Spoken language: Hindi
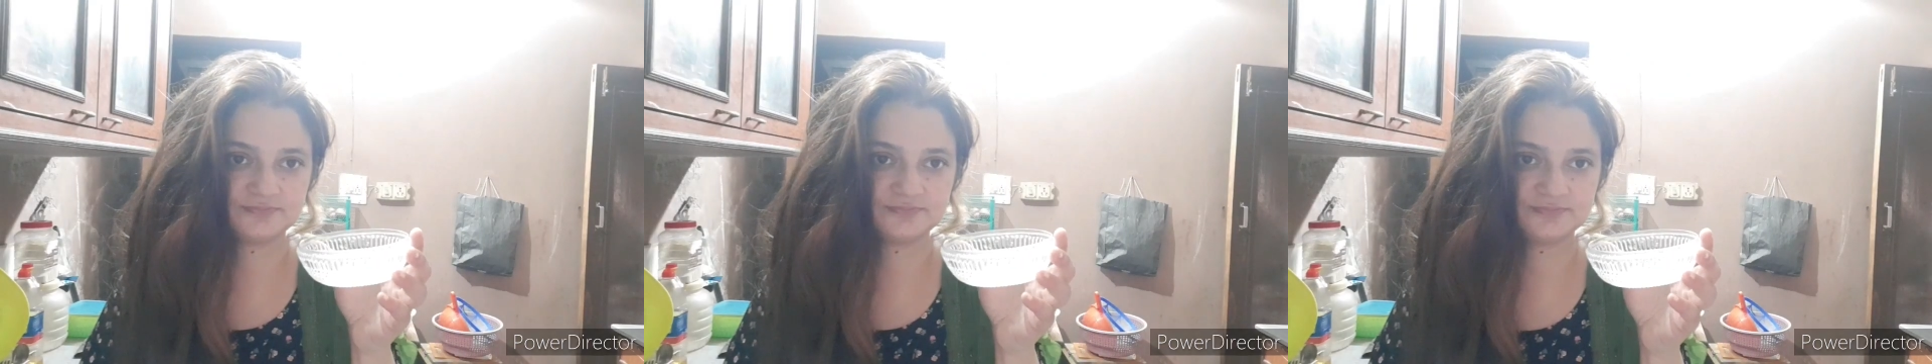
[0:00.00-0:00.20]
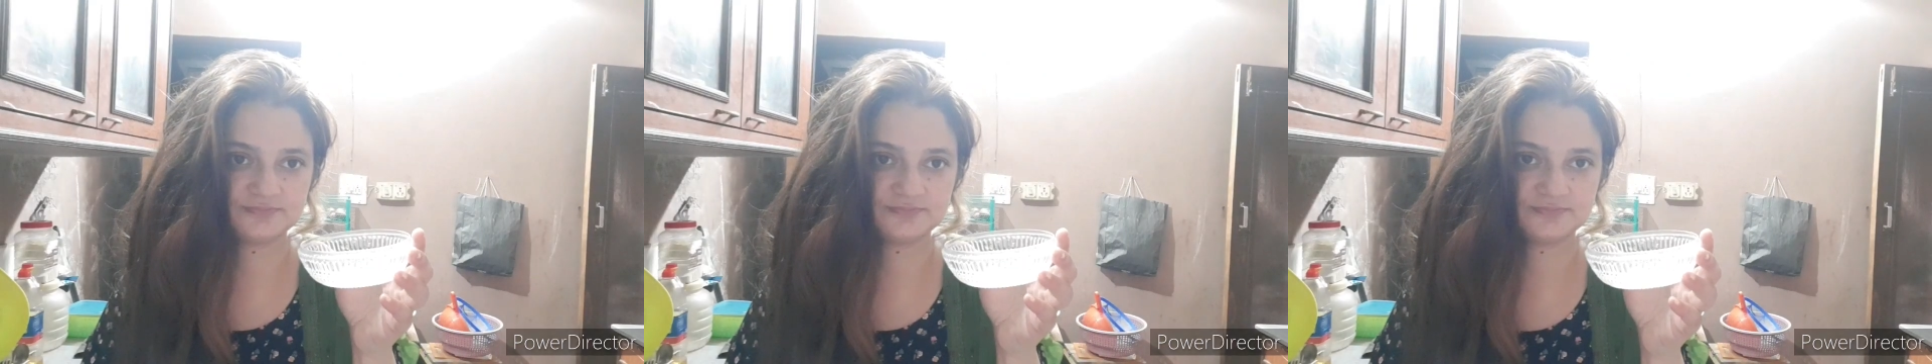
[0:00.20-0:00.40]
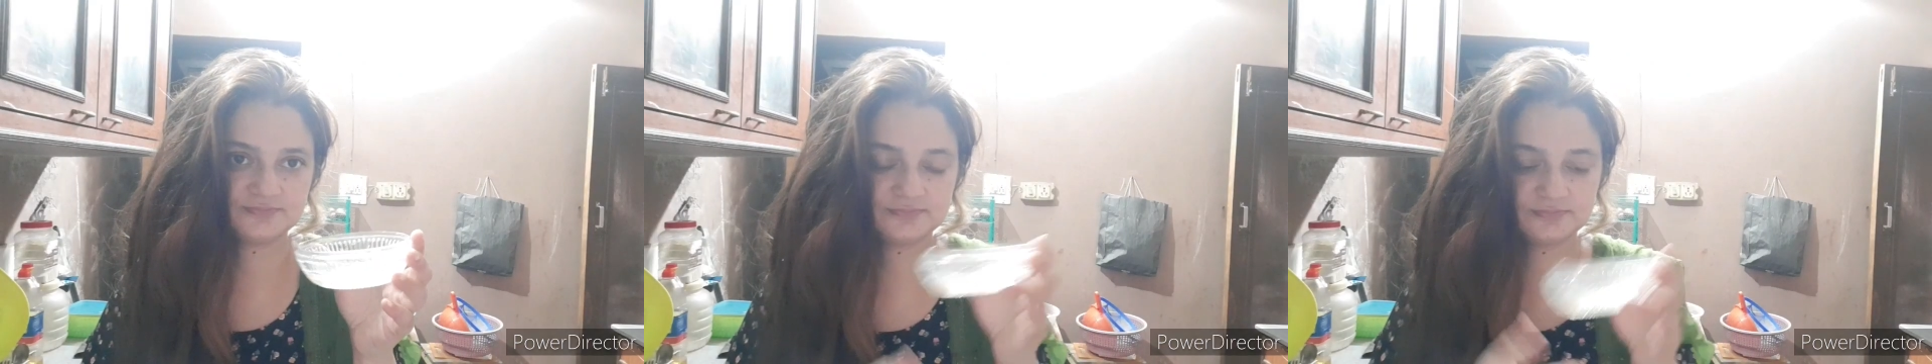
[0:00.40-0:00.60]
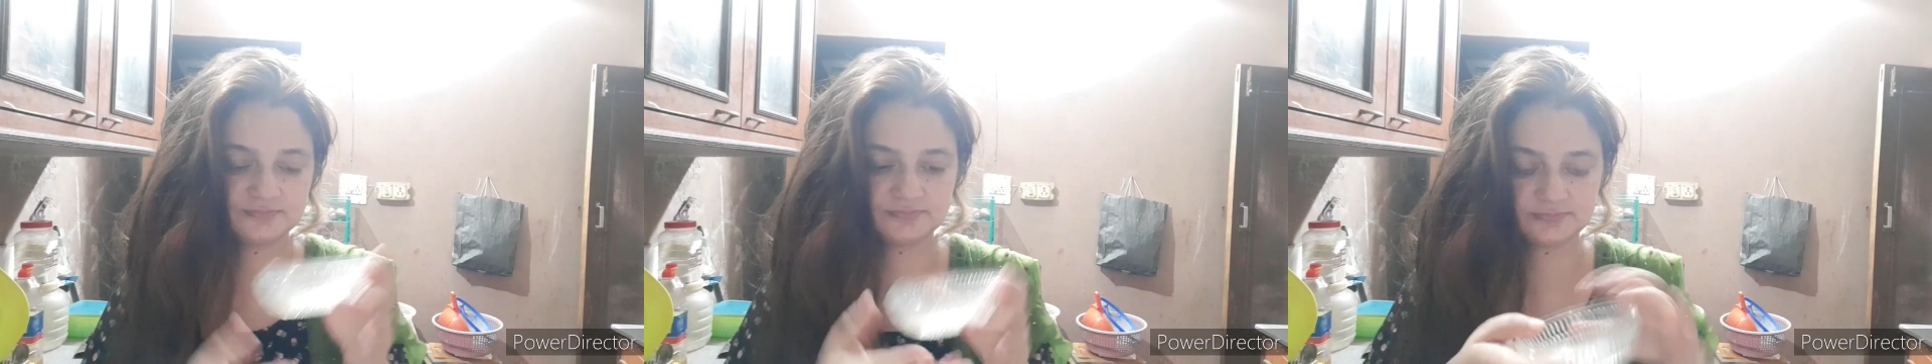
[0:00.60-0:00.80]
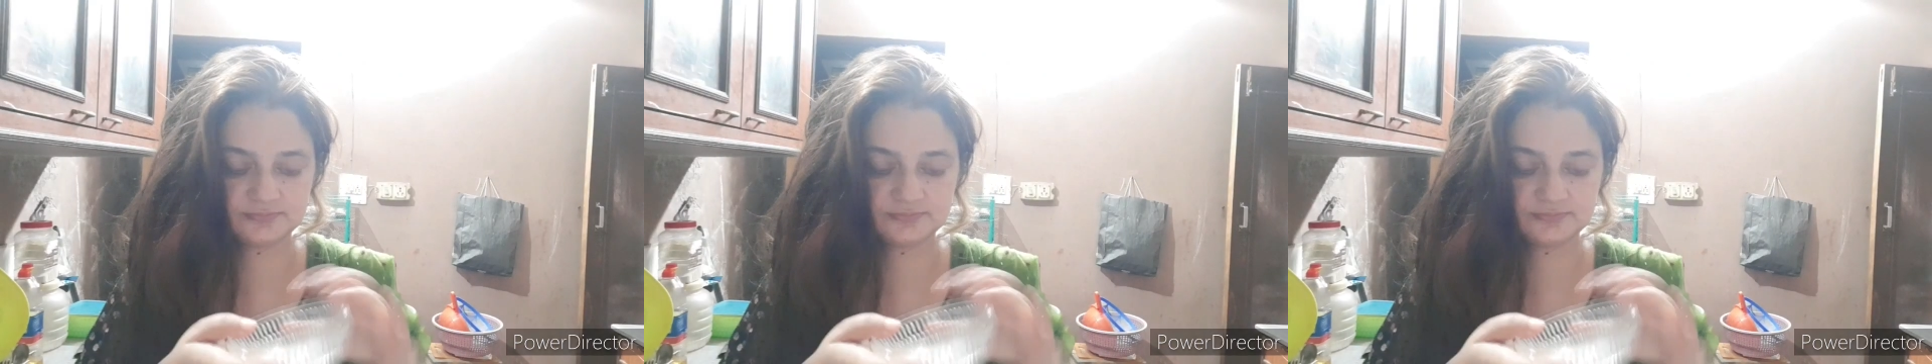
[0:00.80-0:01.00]
तेल लगा
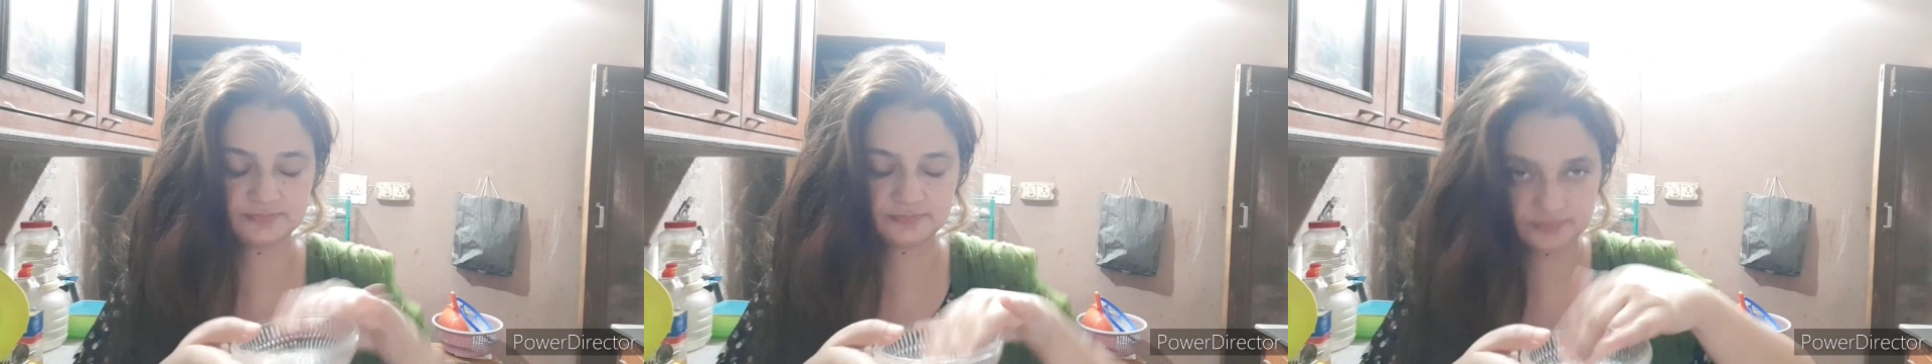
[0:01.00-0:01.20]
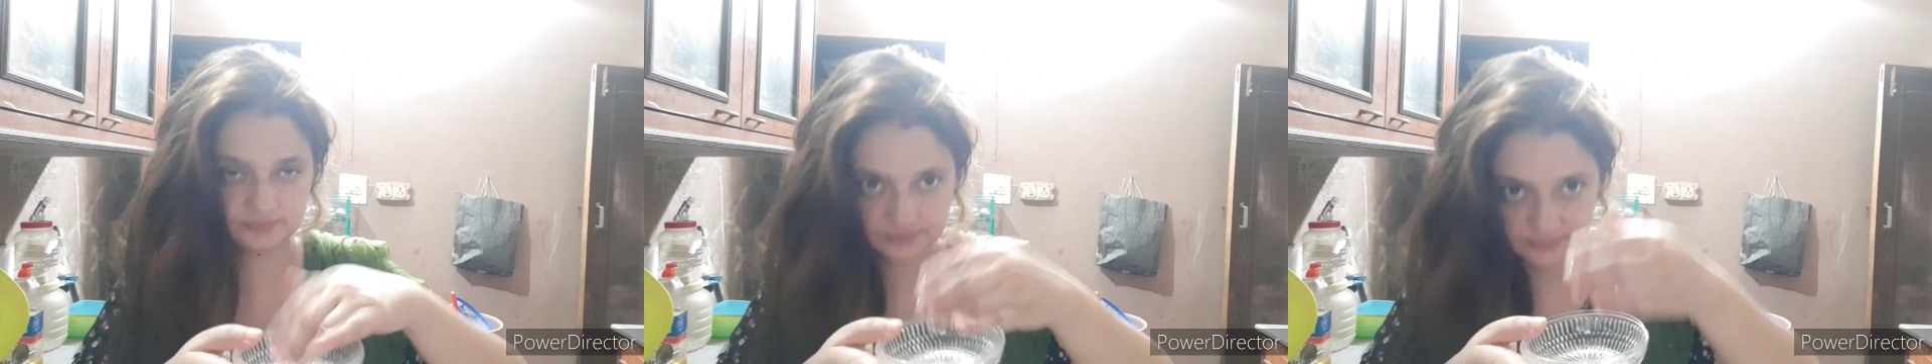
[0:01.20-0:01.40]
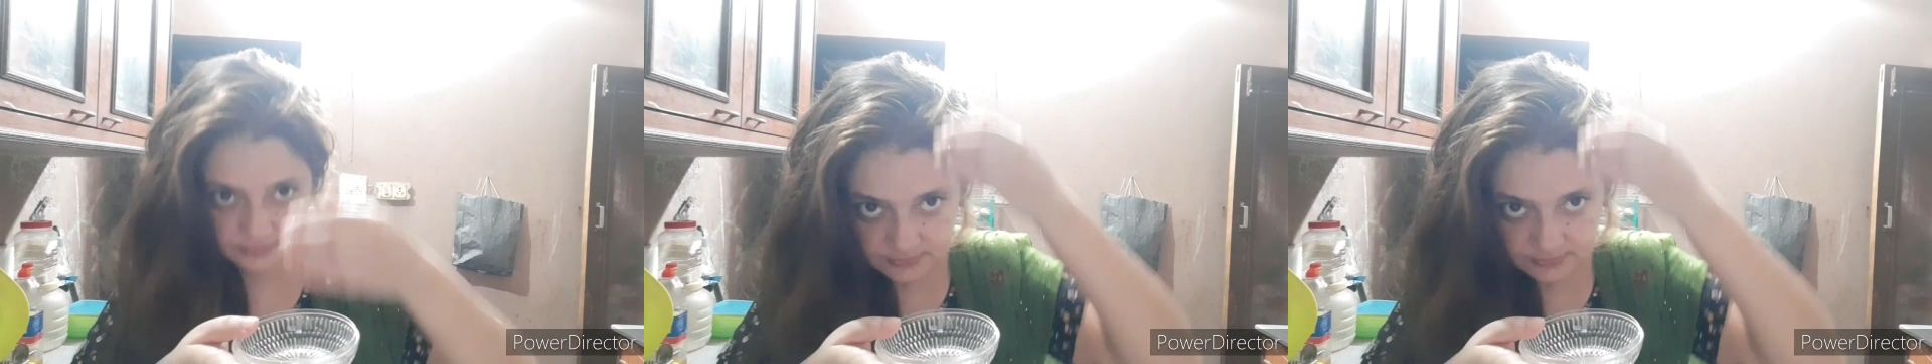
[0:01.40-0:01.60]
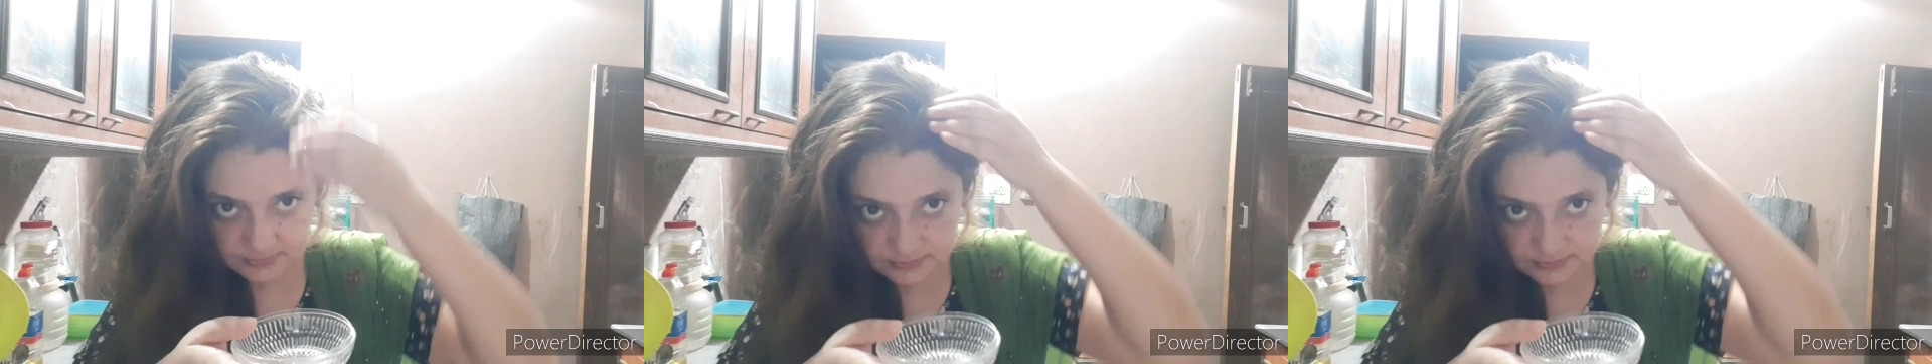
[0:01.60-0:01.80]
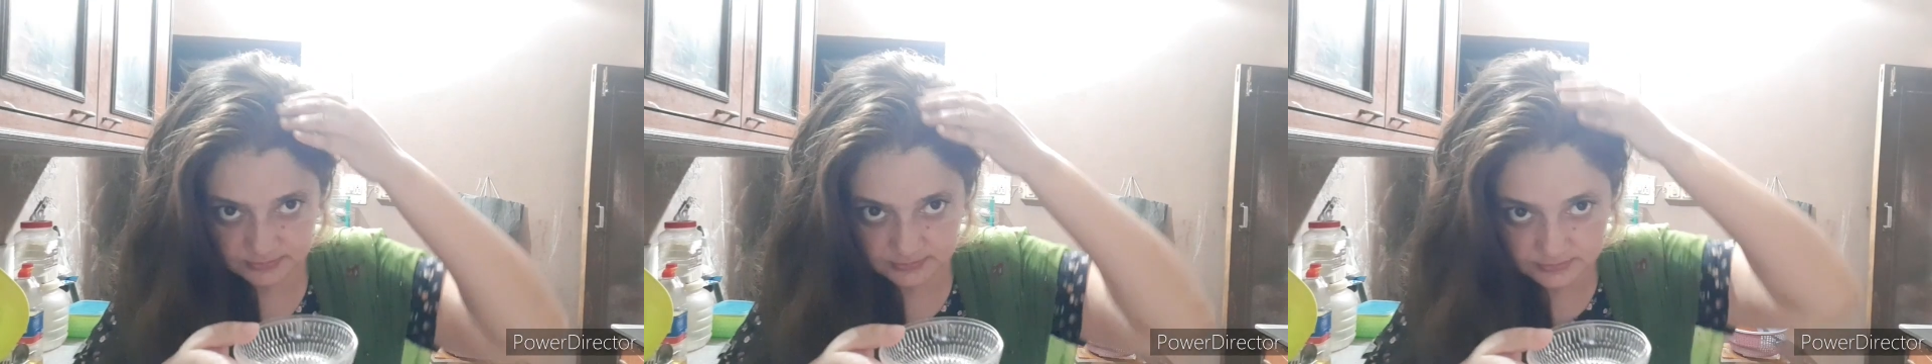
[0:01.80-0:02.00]
रही हूँ इसके अंदर मिक्स
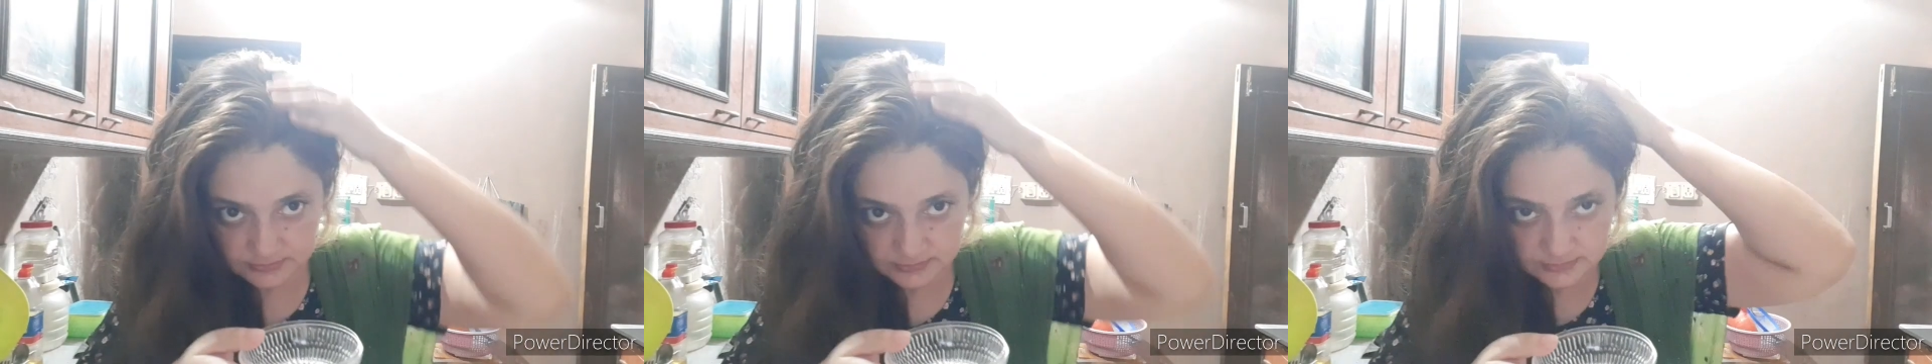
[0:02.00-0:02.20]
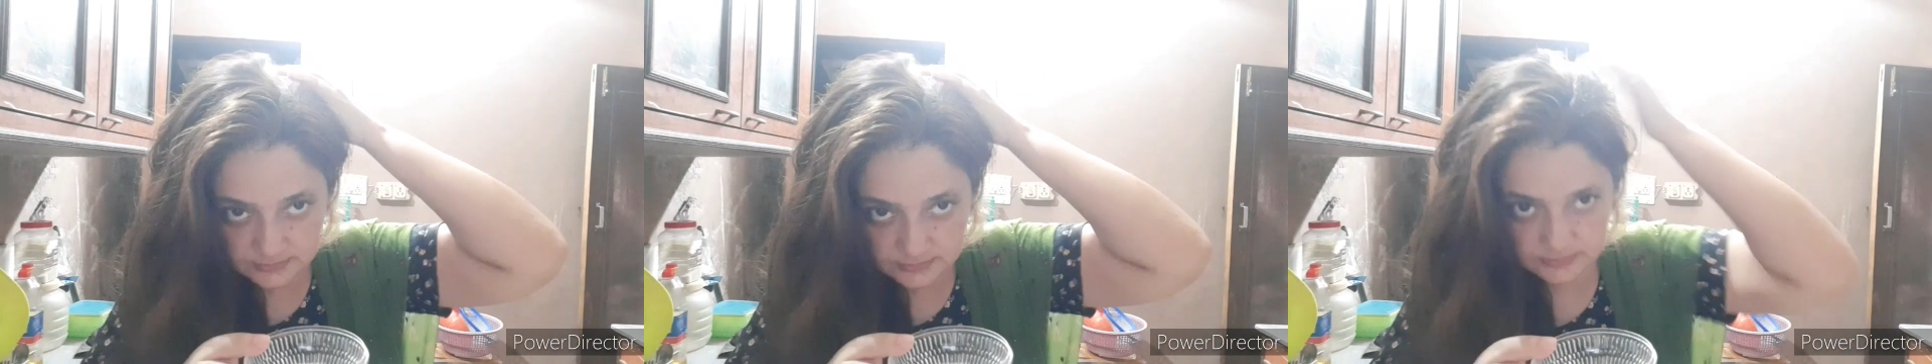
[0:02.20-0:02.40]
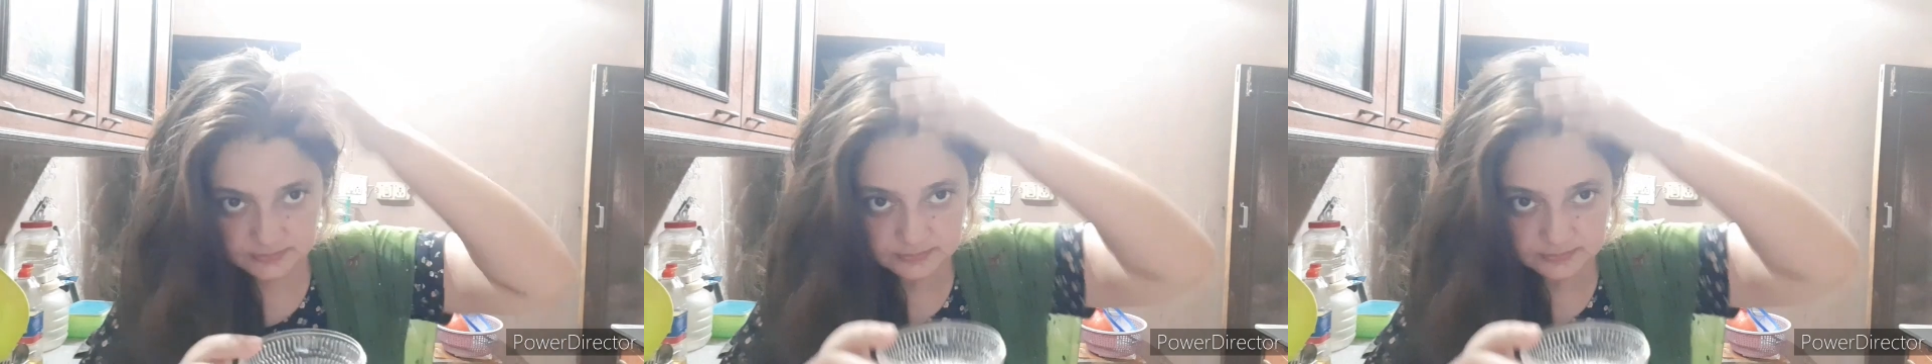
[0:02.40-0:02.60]
कर रही हूँ